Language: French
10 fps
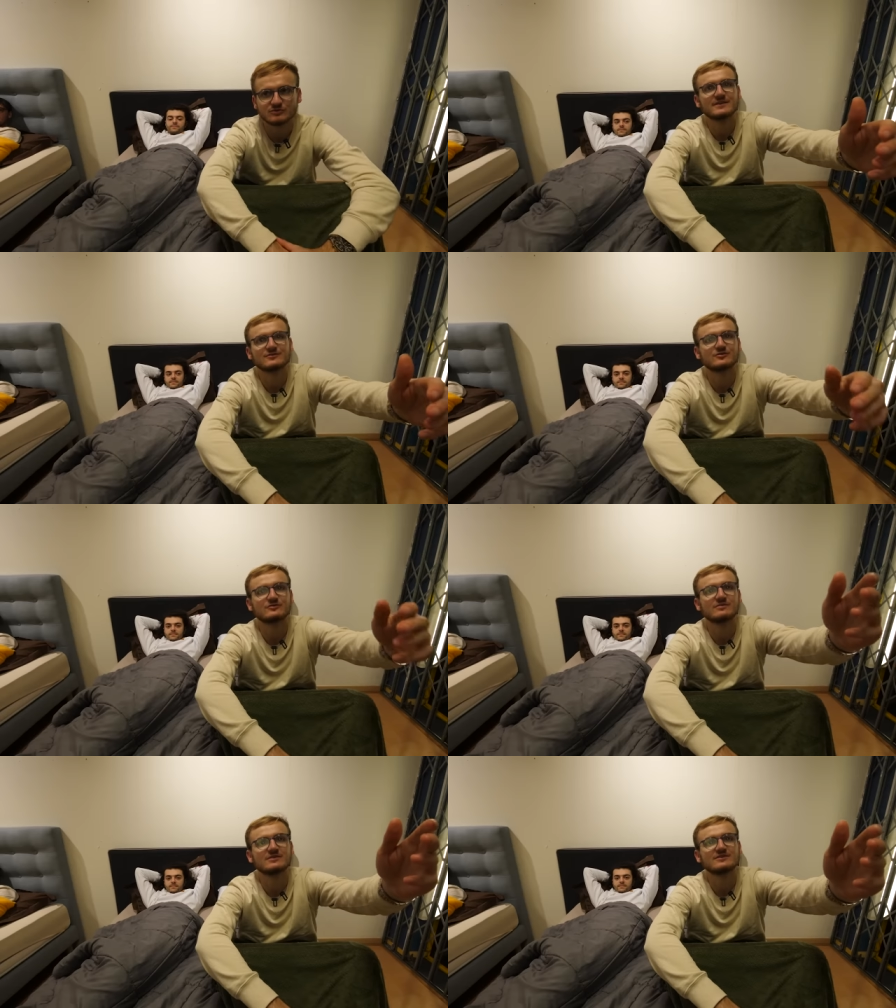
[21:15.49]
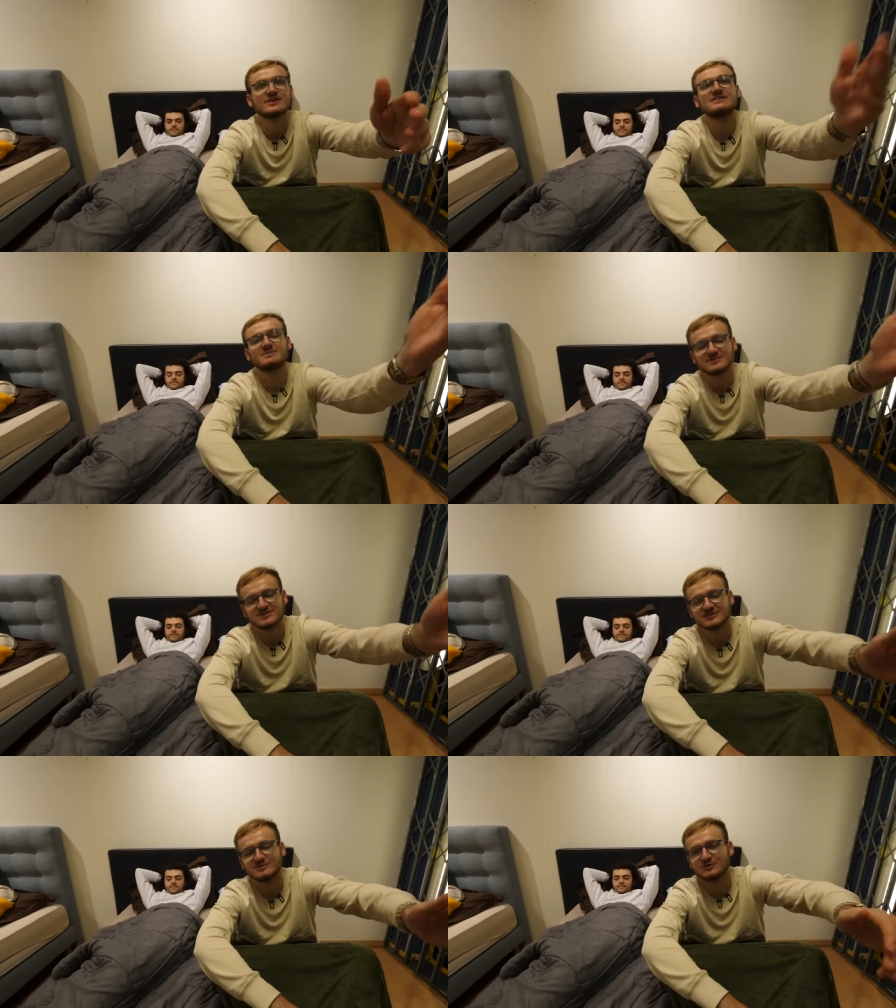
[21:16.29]
Tu animes J'anime,
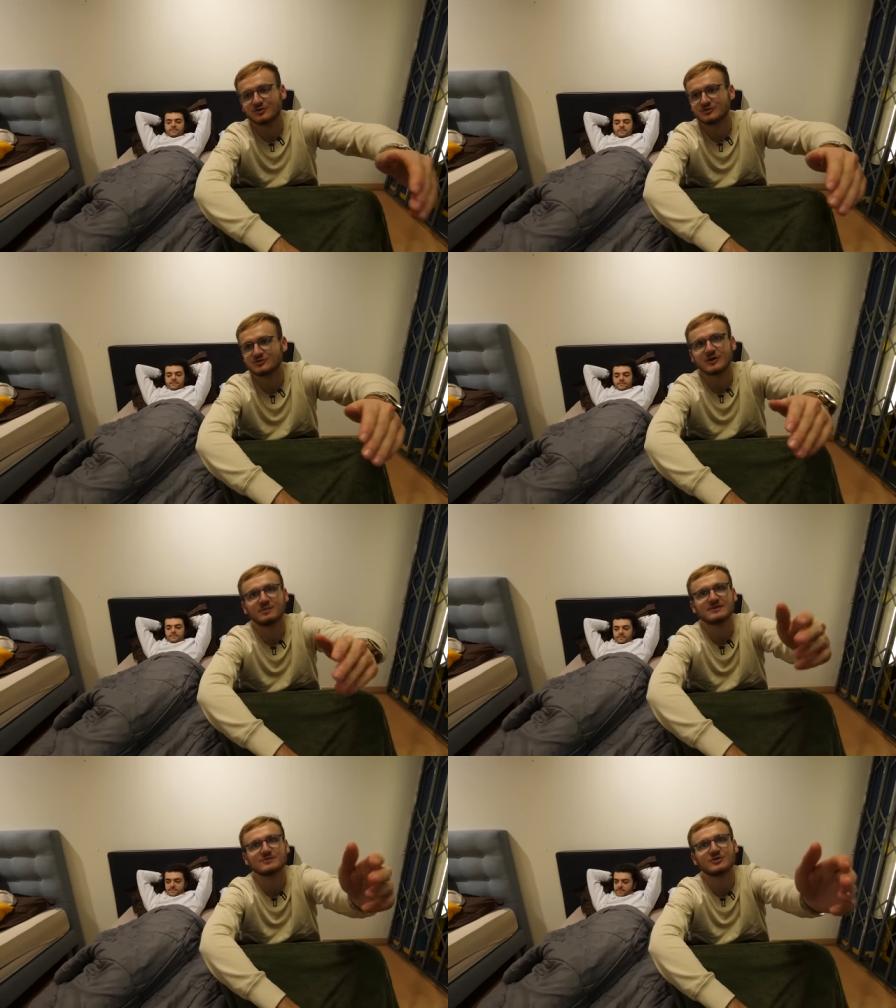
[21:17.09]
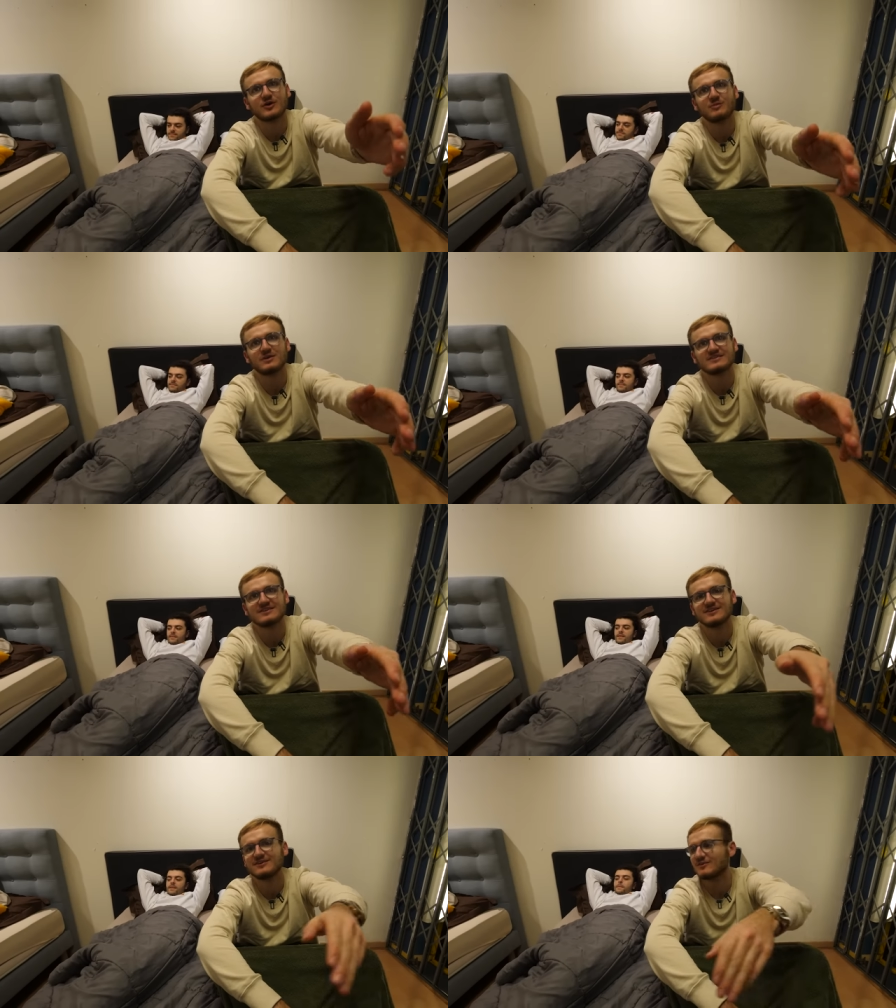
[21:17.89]
j'anime le truc. Là, par exemple, je serais
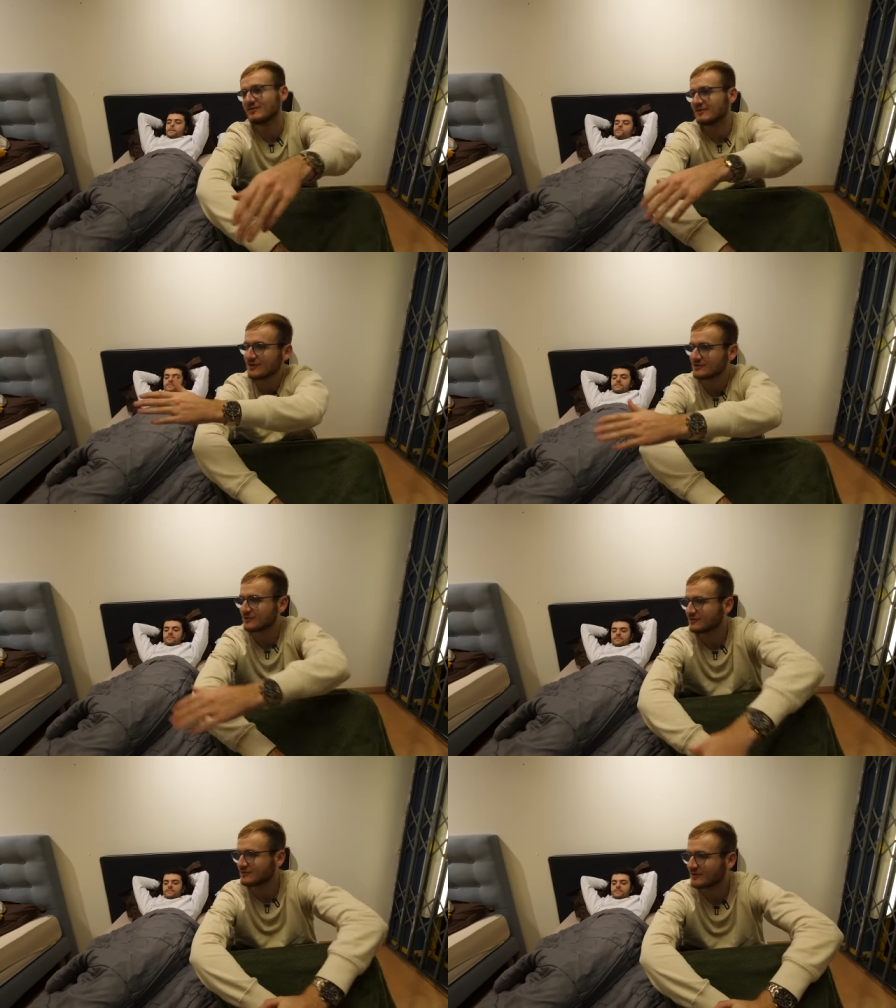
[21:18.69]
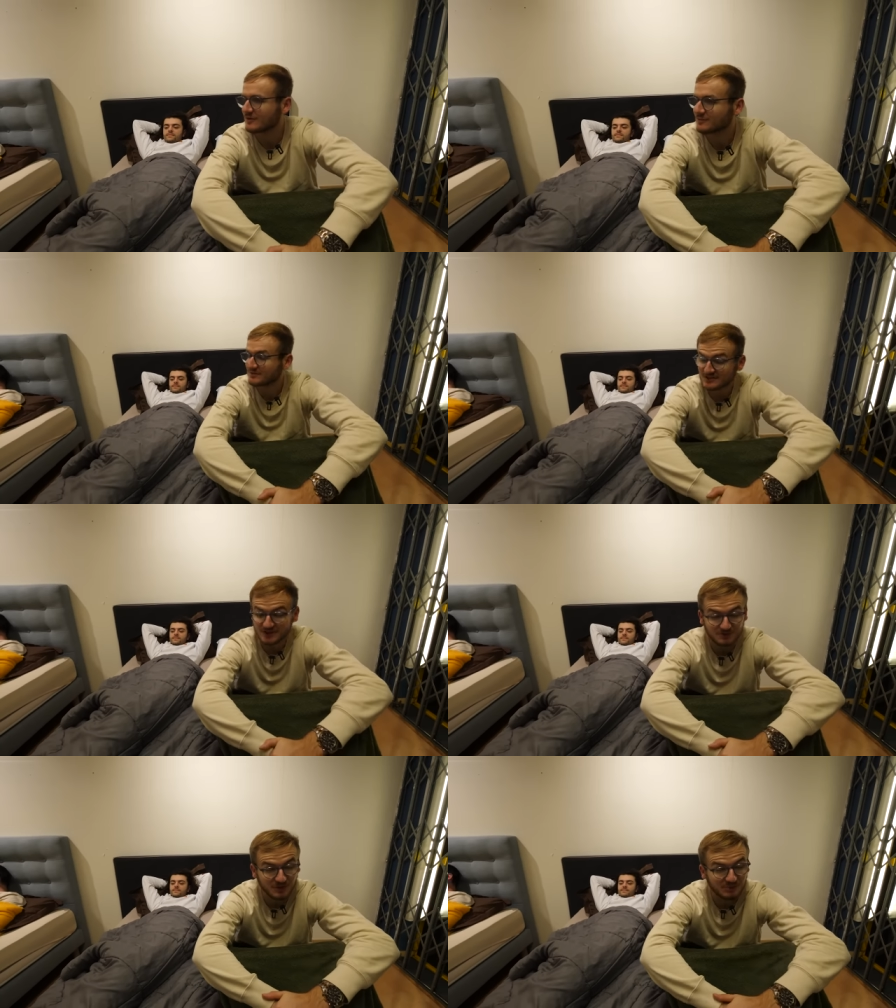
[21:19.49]
remplacé en, en, faisant. Oh, putain,
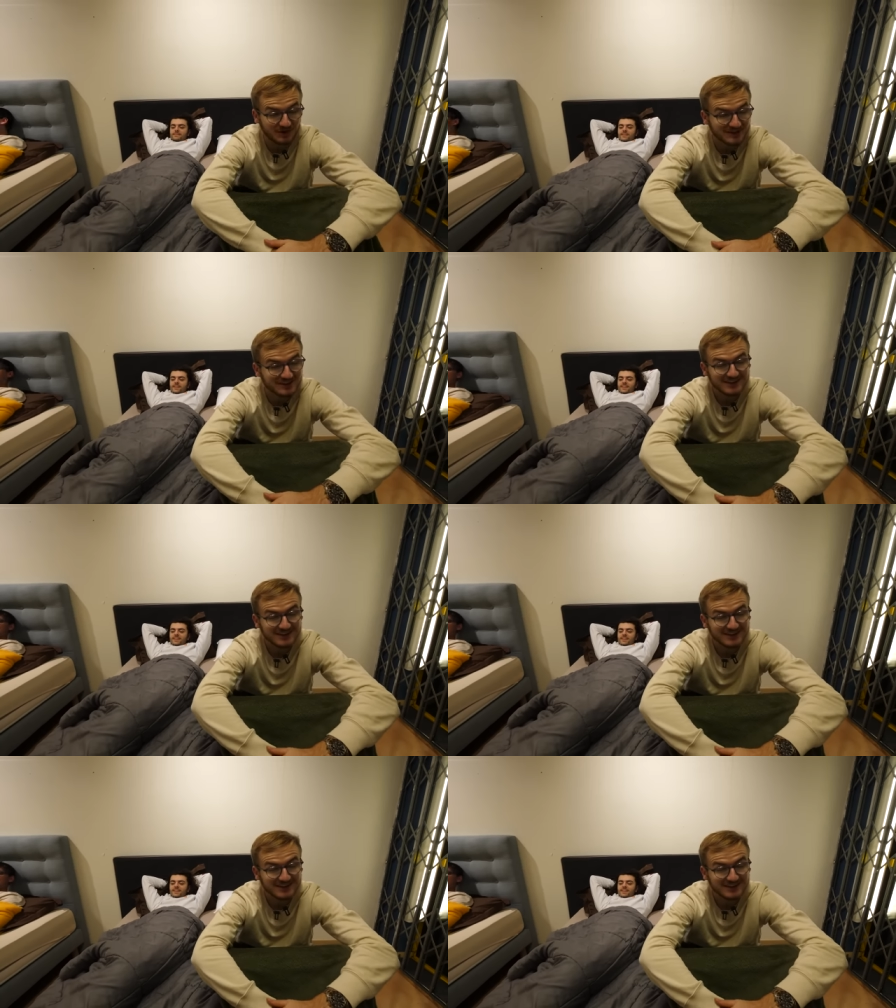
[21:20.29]
j'arrive plus à parler.